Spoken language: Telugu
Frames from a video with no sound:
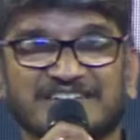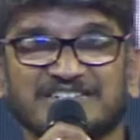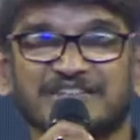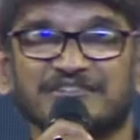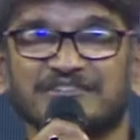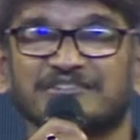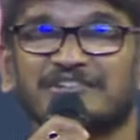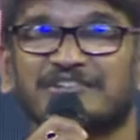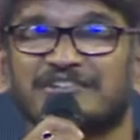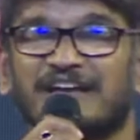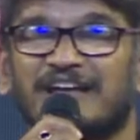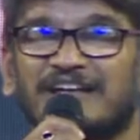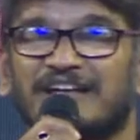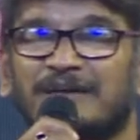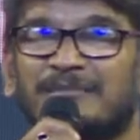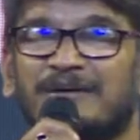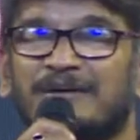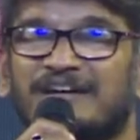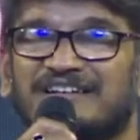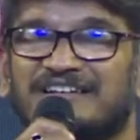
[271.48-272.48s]
జీవితం ఎలా
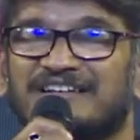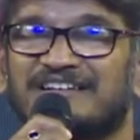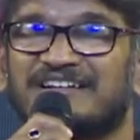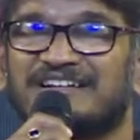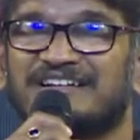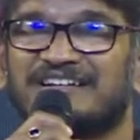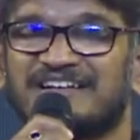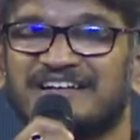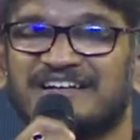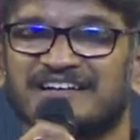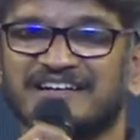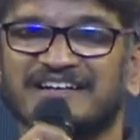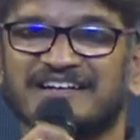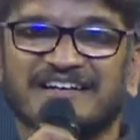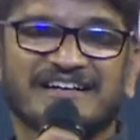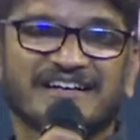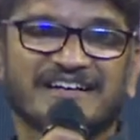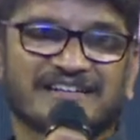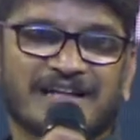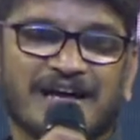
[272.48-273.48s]
మారిందంటే
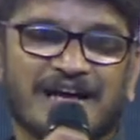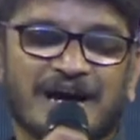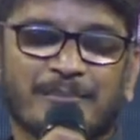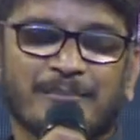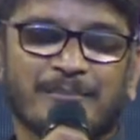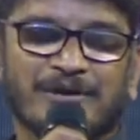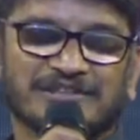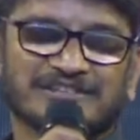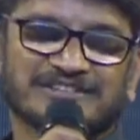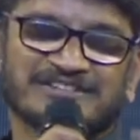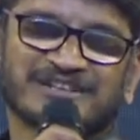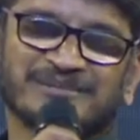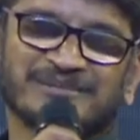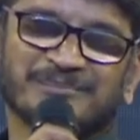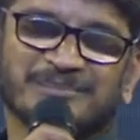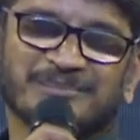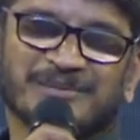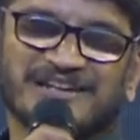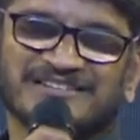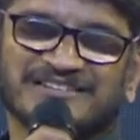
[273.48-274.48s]
నా మొత్తం
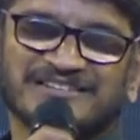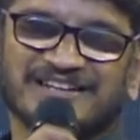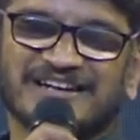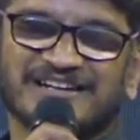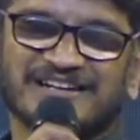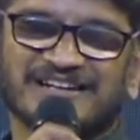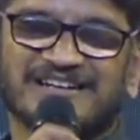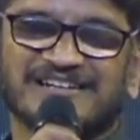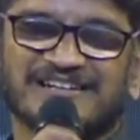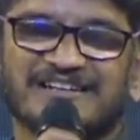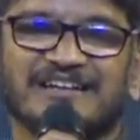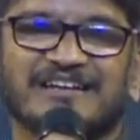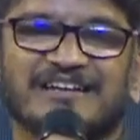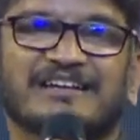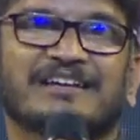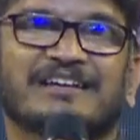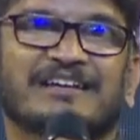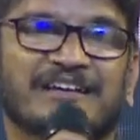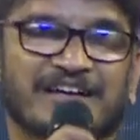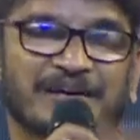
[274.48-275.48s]
ప్రస్థానాన్ని
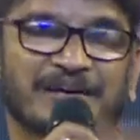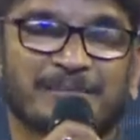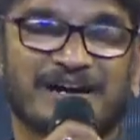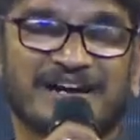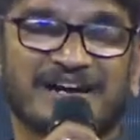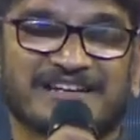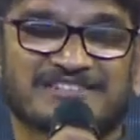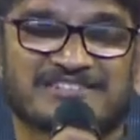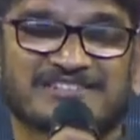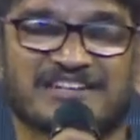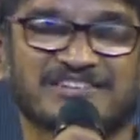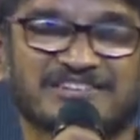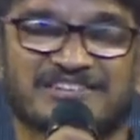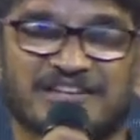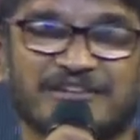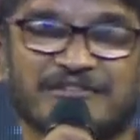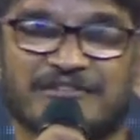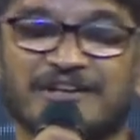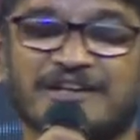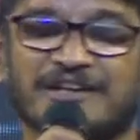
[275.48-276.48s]
ఏమాయ
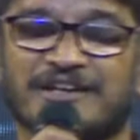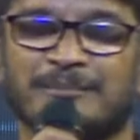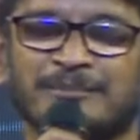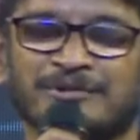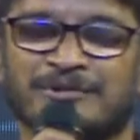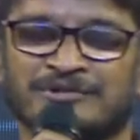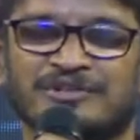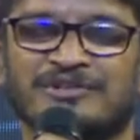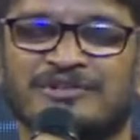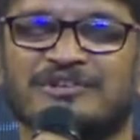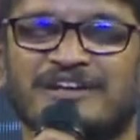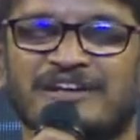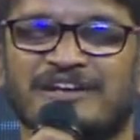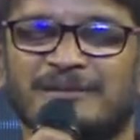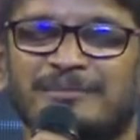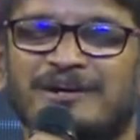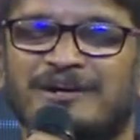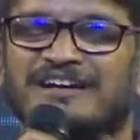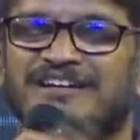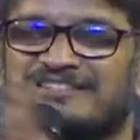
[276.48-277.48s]
చేసేవేకి ముందు
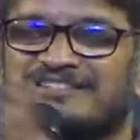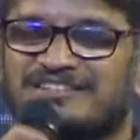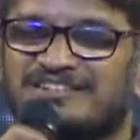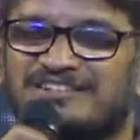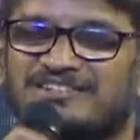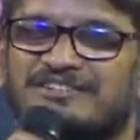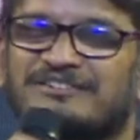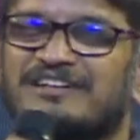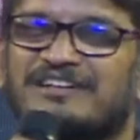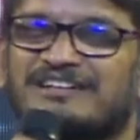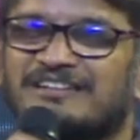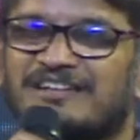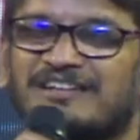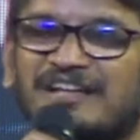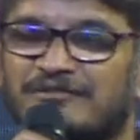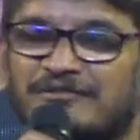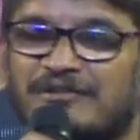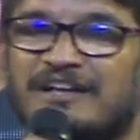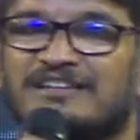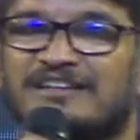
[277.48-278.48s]
ఏమాయ చేసేవేకి
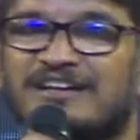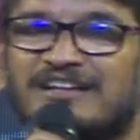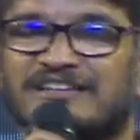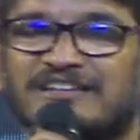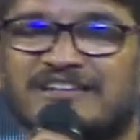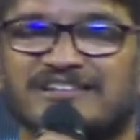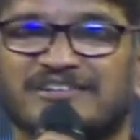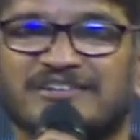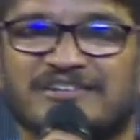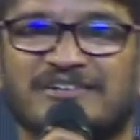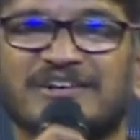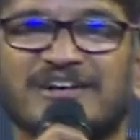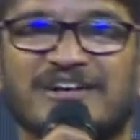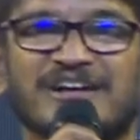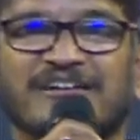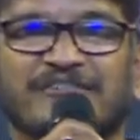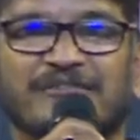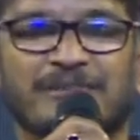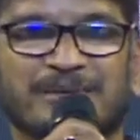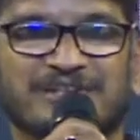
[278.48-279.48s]
తర్వాత అన్నట్టు
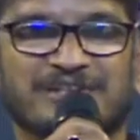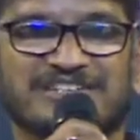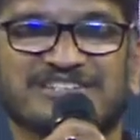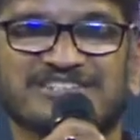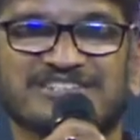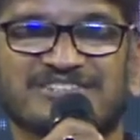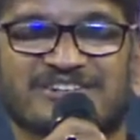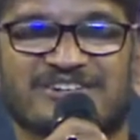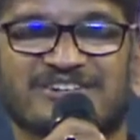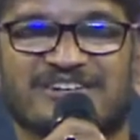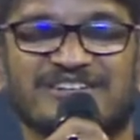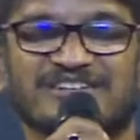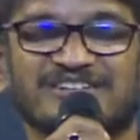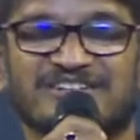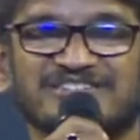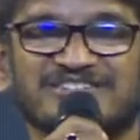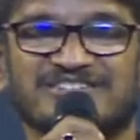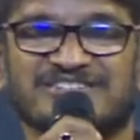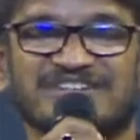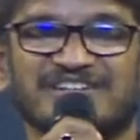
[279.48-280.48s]
విభజించుకోవాల్సి
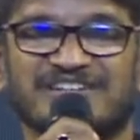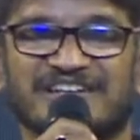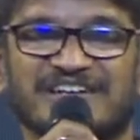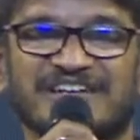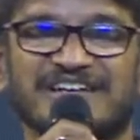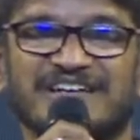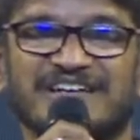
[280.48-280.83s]
వచ్చింది